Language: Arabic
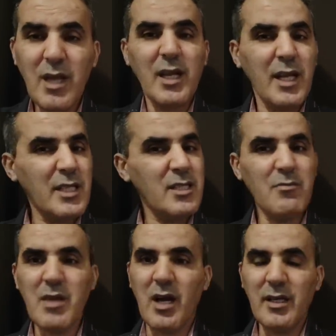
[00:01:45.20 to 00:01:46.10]
ما
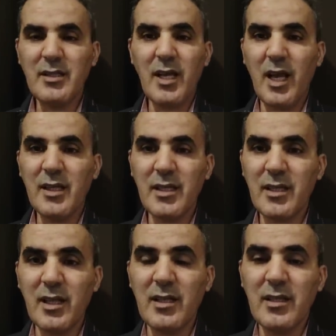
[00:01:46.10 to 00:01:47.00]
نسميها اتحادية
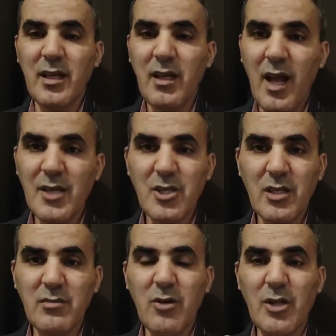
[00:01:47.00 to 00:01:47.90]
ال...
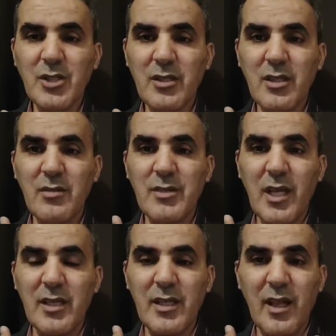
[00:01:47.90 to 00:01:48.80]
حاشاكم وحاشا قدركم
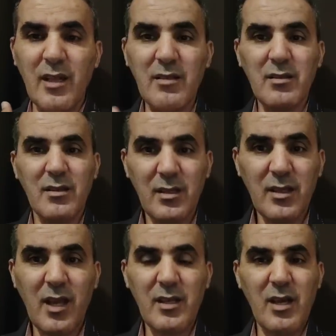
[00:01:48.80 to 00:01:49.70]
اتحادية ال...
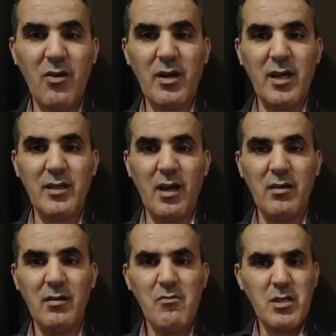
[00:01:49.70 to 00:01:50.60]
كذا وكذا
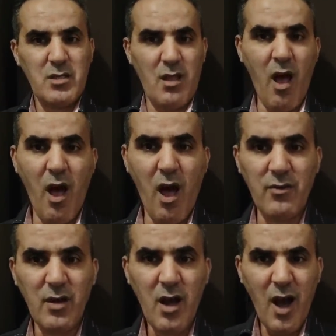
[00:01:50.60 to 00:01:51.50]

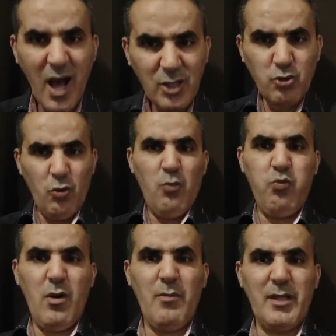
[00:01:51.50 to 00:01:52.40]
بزاف ان سو
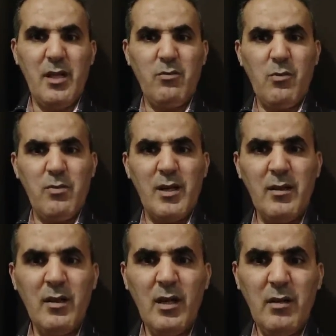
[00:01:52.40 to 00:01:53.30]
بوان بيتلعبوا